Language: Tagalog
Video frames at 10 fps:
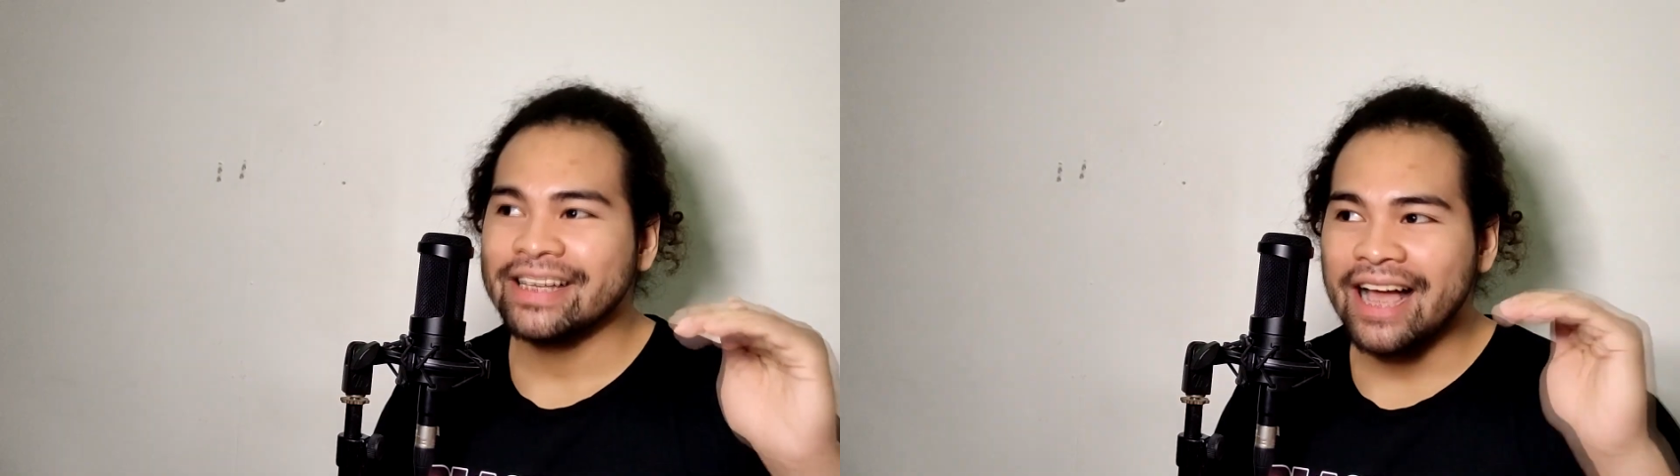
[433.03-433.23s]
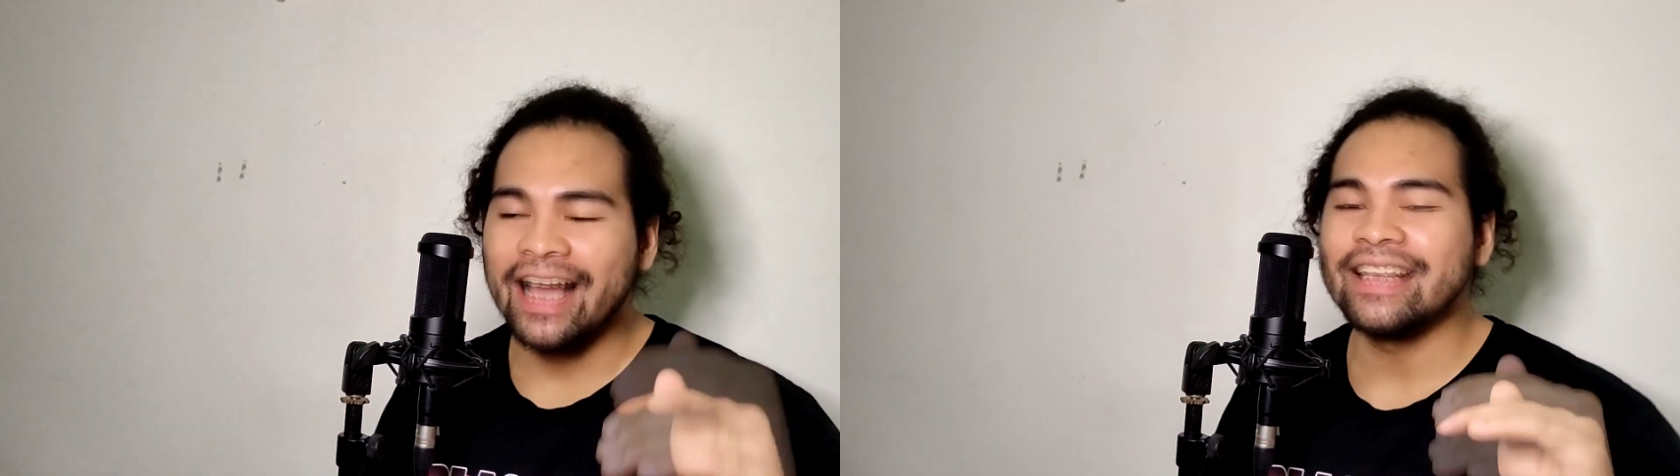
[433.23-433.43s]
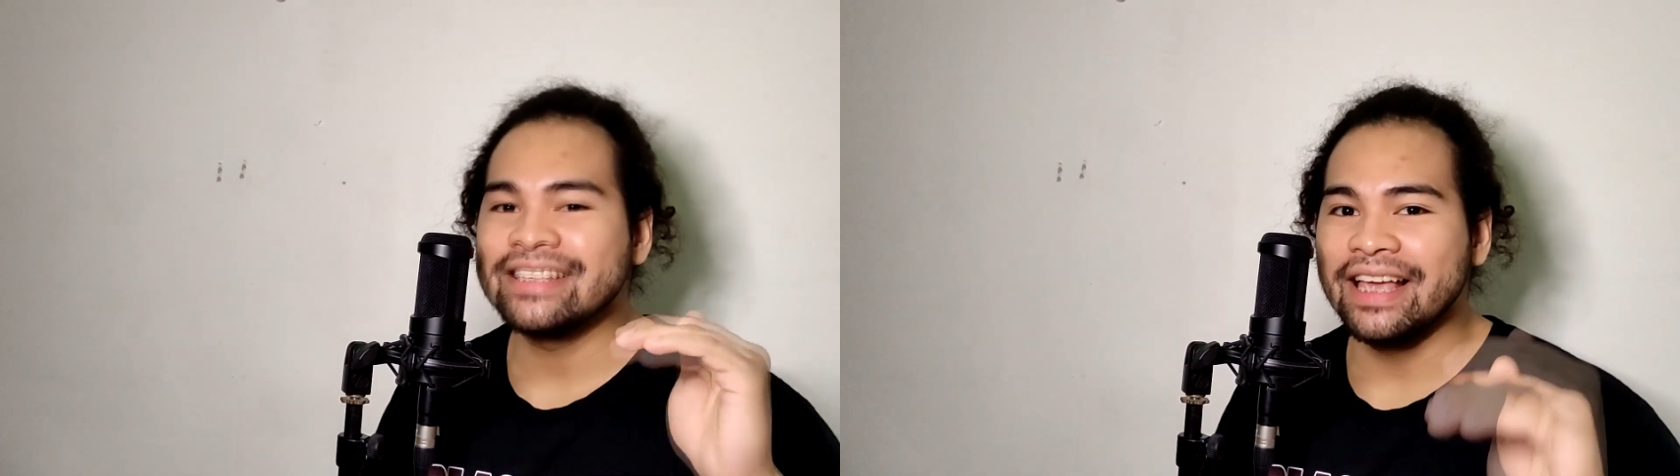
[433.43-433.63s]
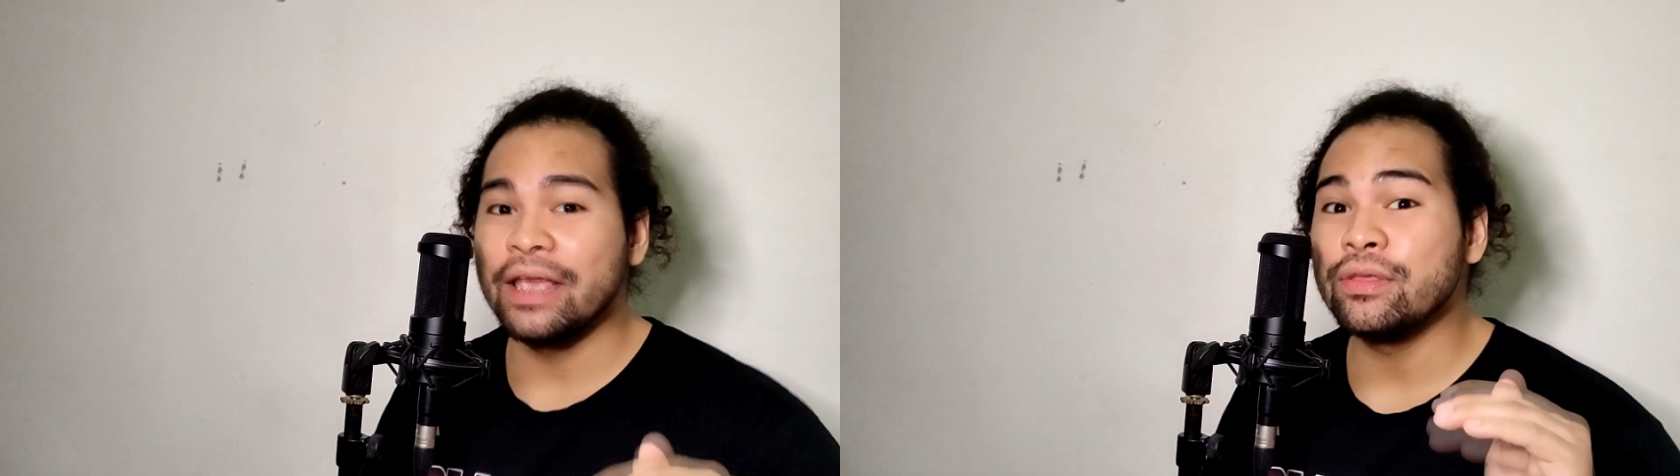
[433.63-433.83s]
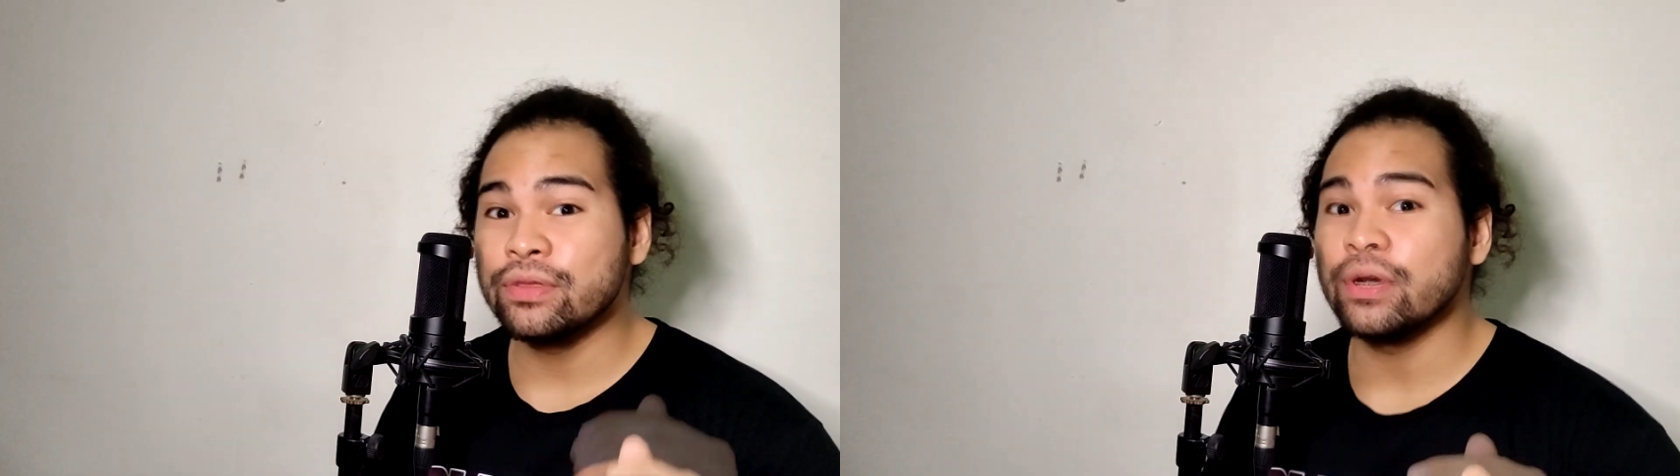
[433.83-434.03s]
kahit sa
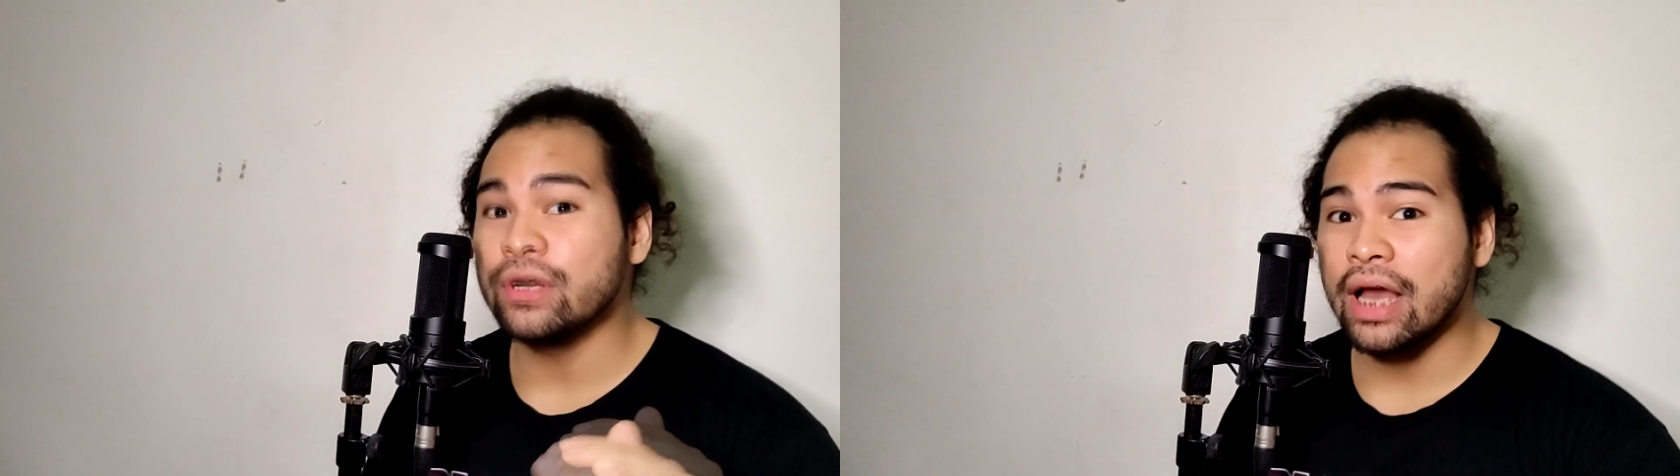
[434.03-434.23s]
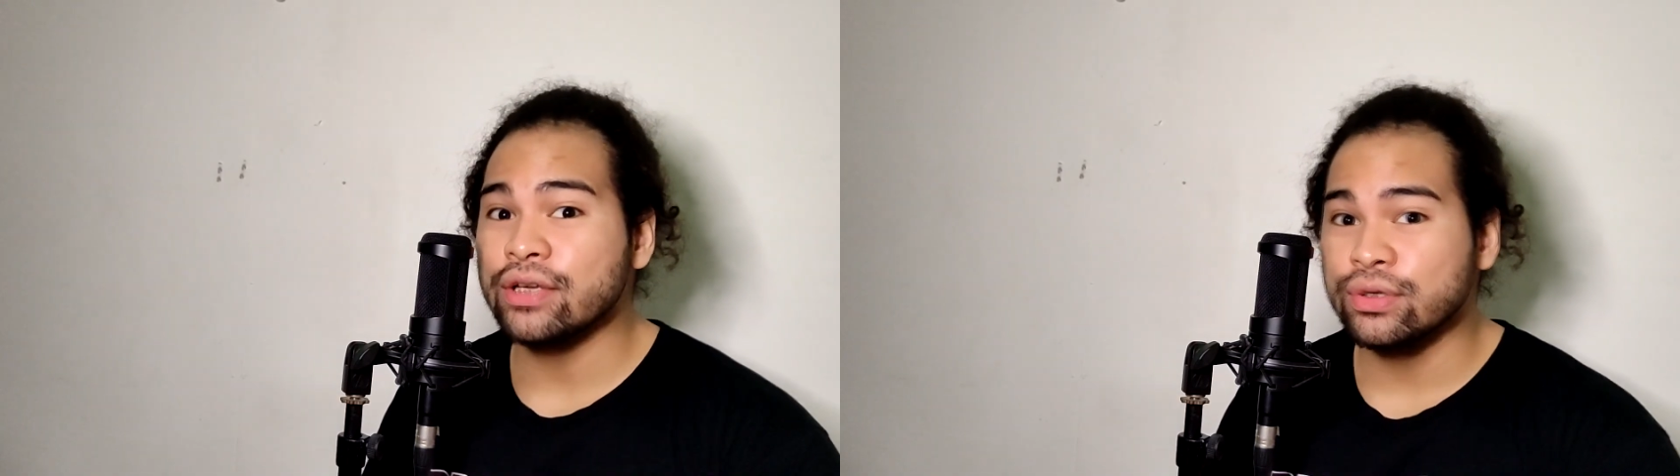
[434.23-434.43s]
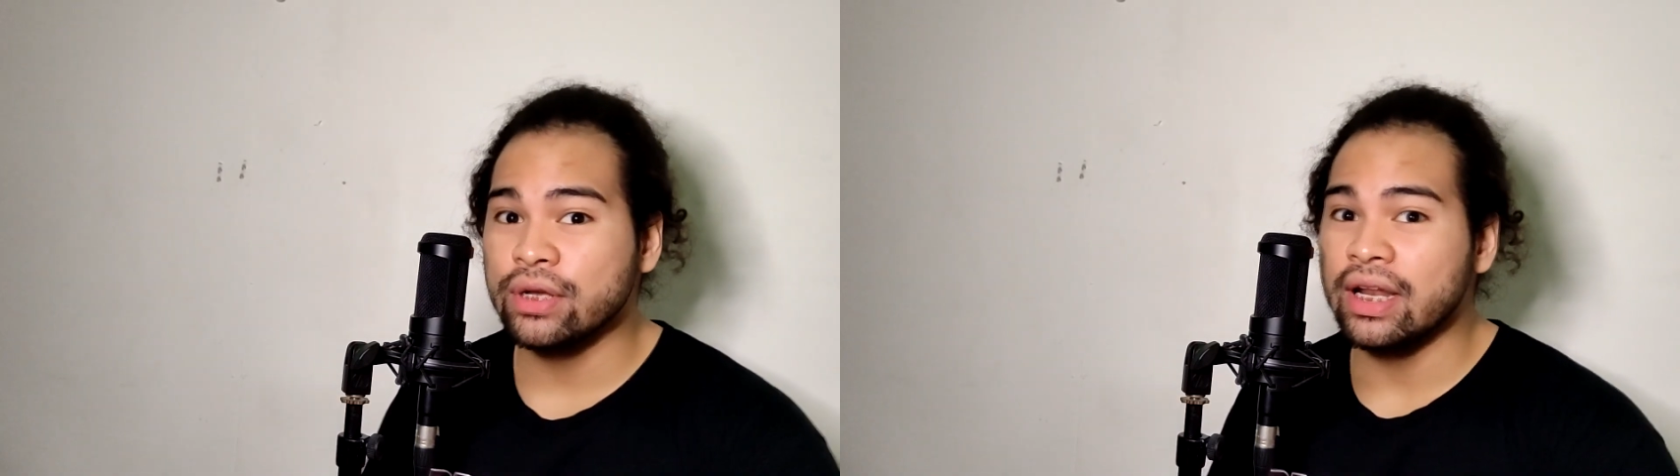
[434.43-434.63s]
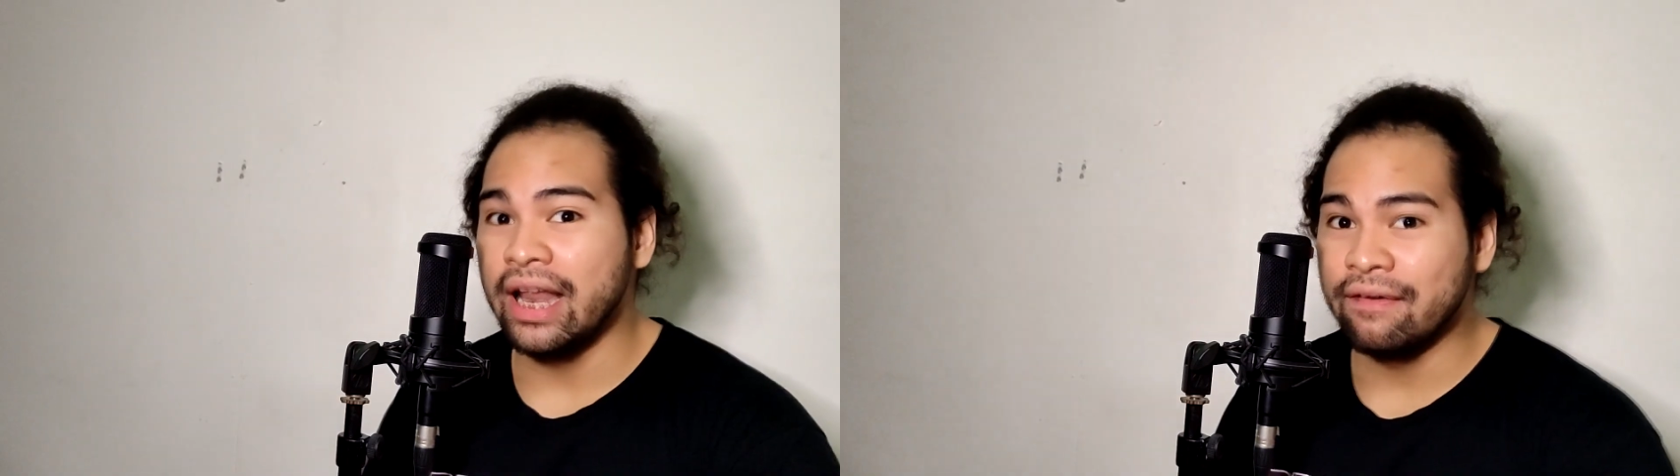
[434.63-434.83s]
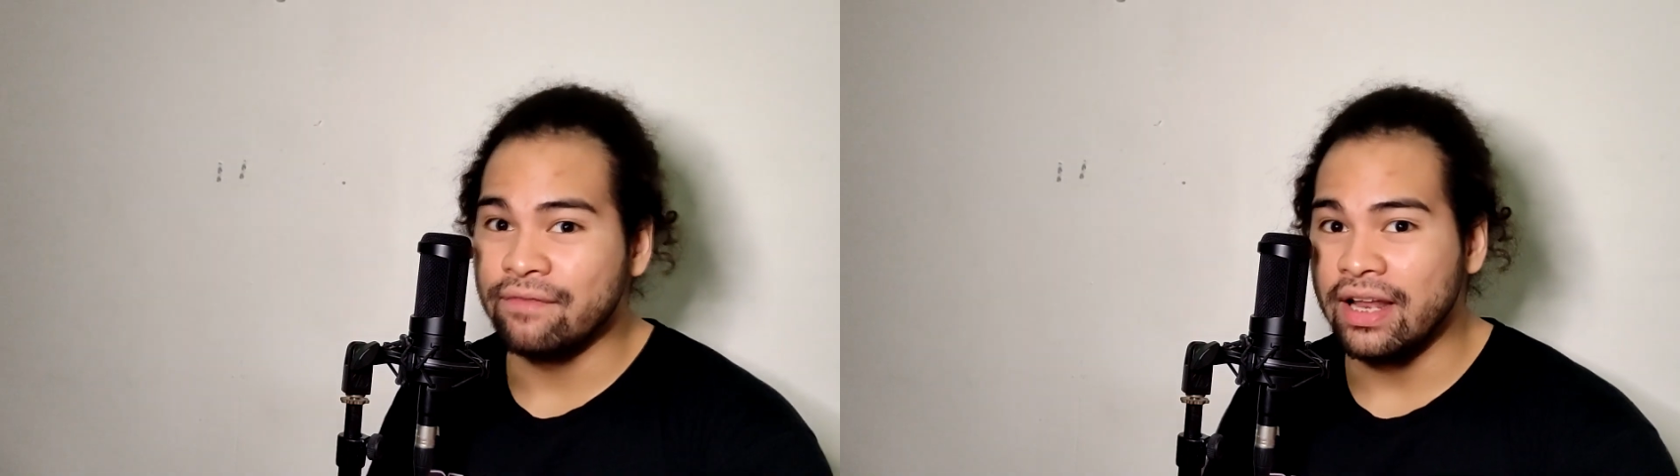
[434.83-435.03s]
international
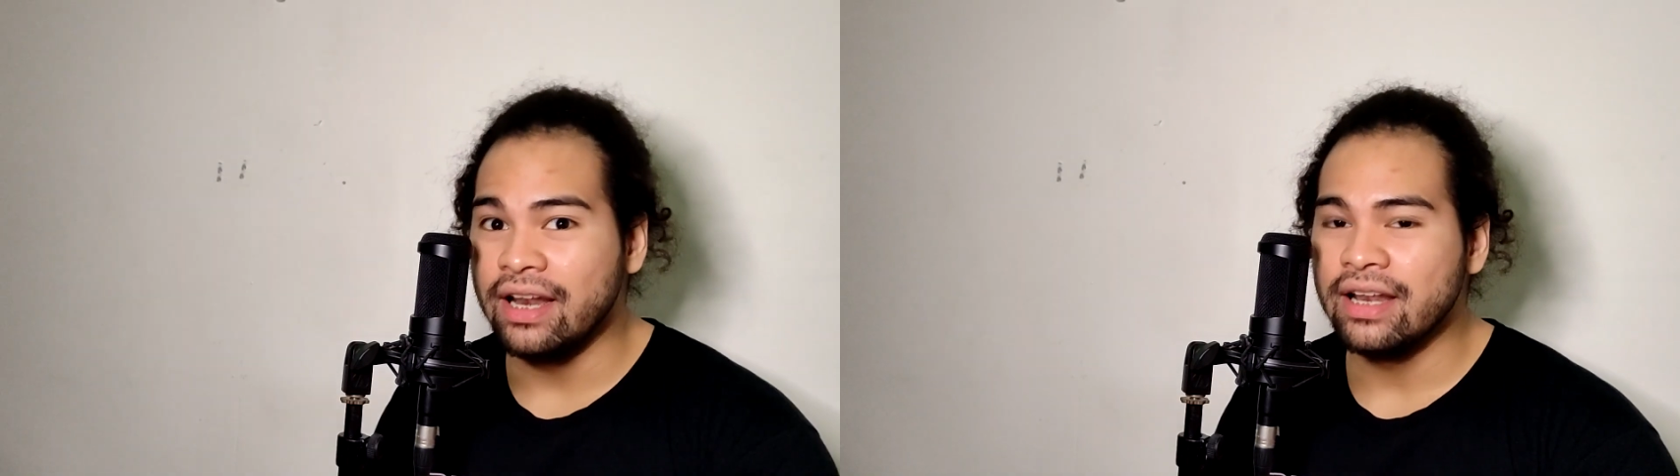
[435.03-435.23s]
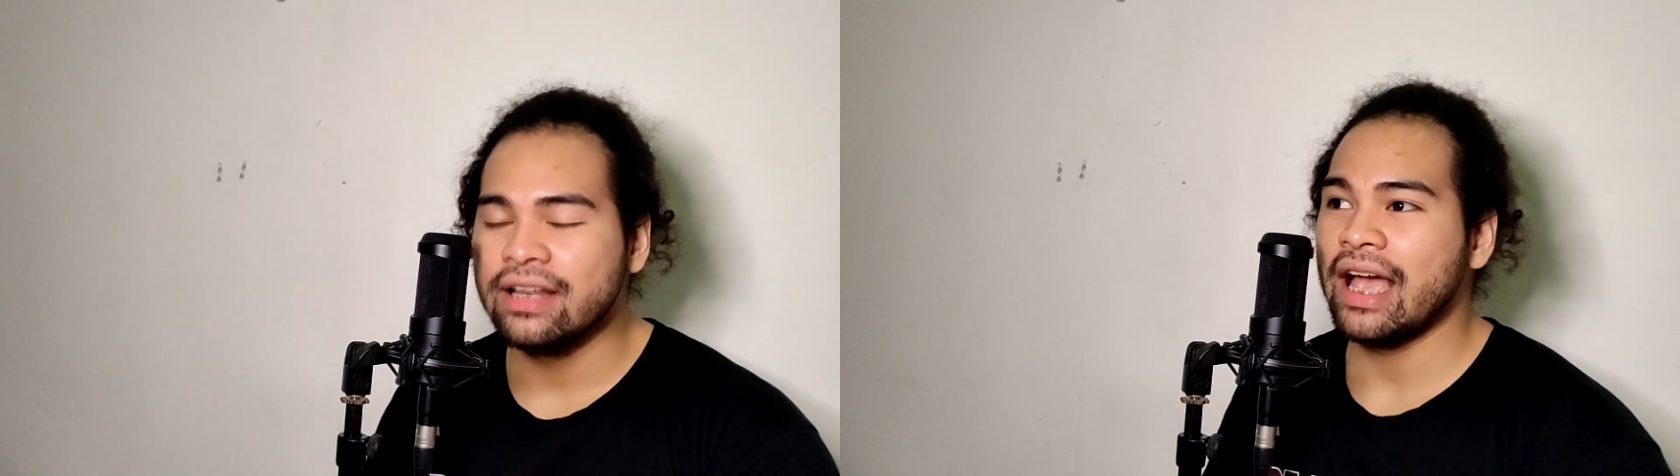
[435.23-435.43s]
level,